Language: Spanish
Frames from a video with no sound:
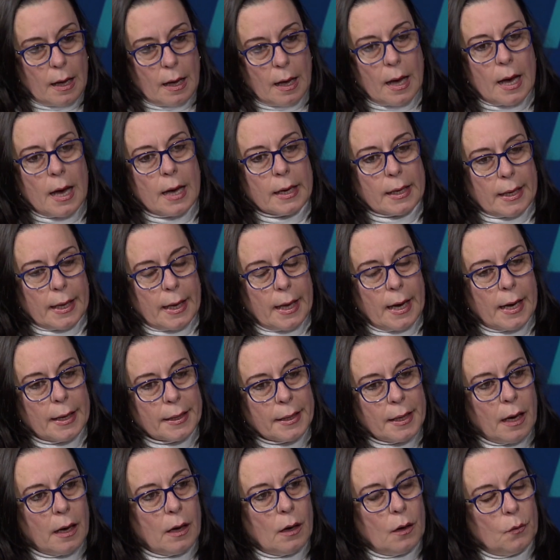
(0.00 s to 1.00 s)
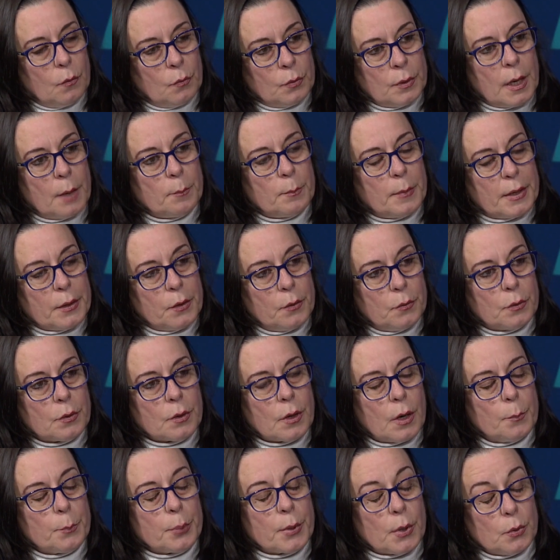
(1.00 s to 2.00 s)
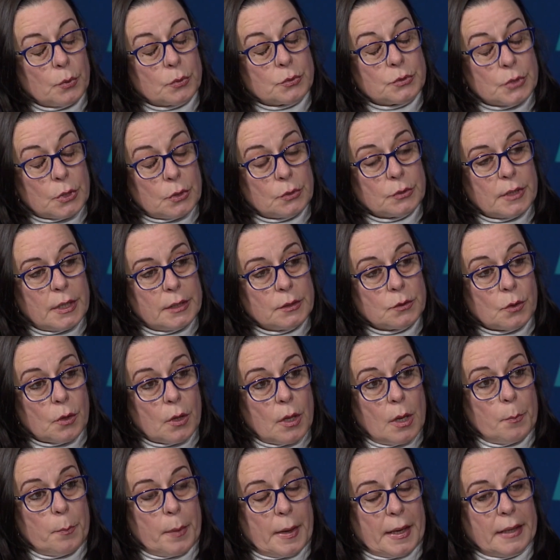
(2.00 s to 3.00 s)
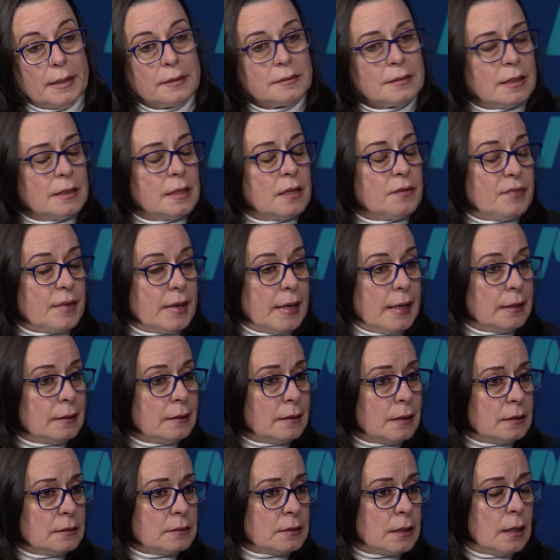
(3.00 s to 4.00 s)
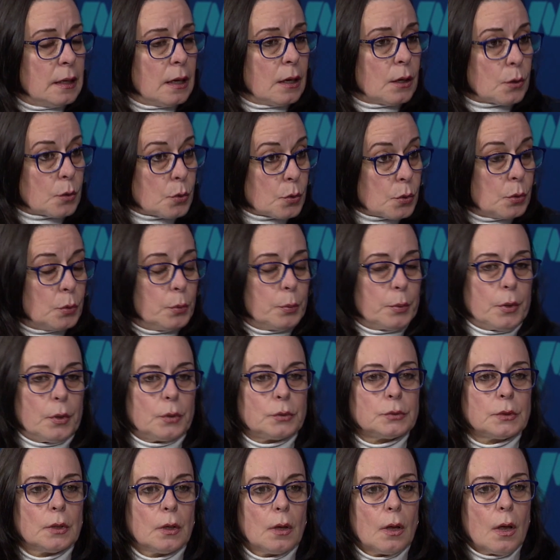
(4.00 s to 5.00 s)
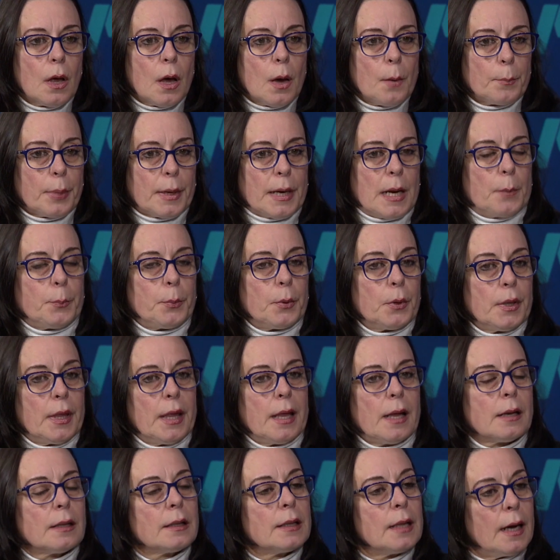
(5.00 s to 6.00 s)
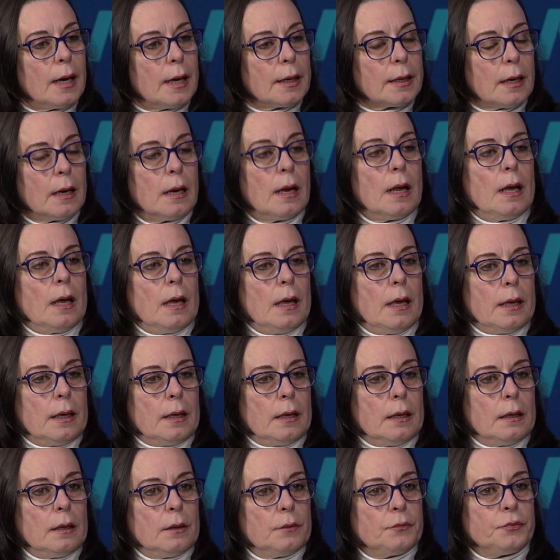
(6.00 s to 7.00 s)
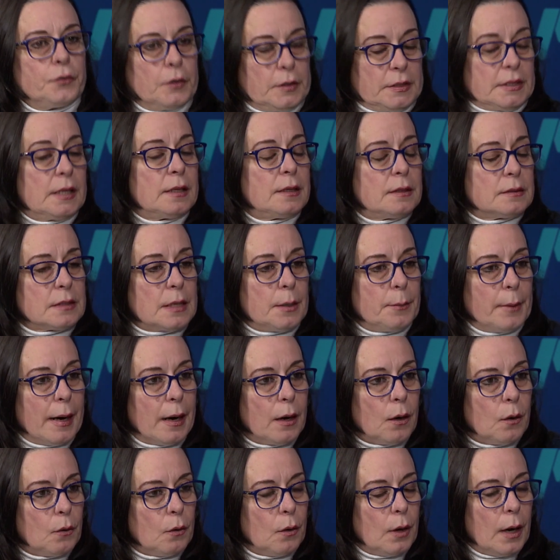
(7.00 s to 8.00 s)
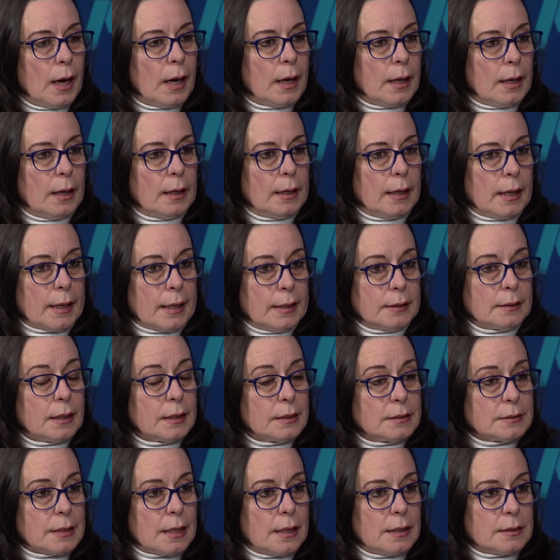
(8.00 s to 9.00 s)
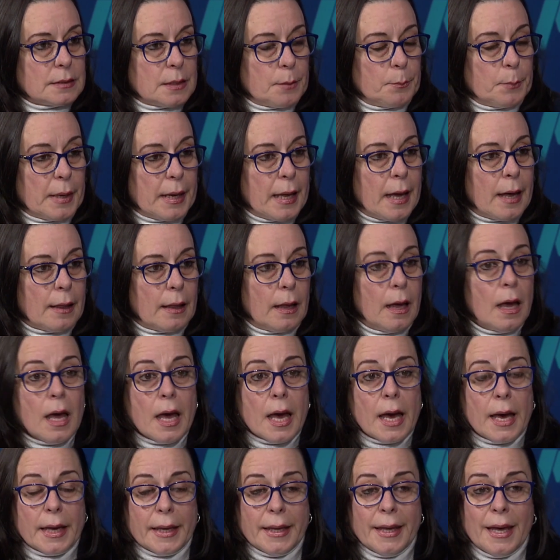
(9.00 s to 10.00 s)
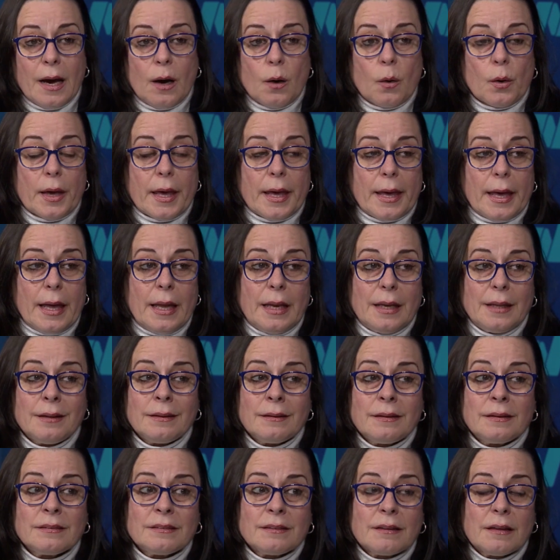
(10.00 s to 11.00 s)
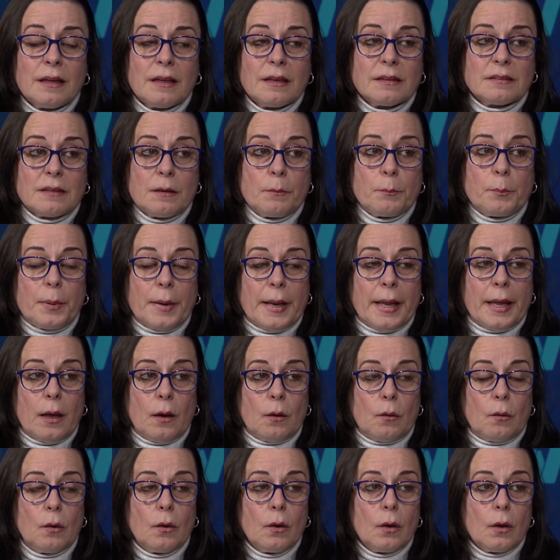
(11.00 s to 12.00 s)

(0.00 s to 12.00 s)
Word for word: a que haya una mayor producción dentro del país en diferentes rubros para poder dar eh, fuentes de trabajo a la gente que está desempleada. Y aunque el índice de desempleo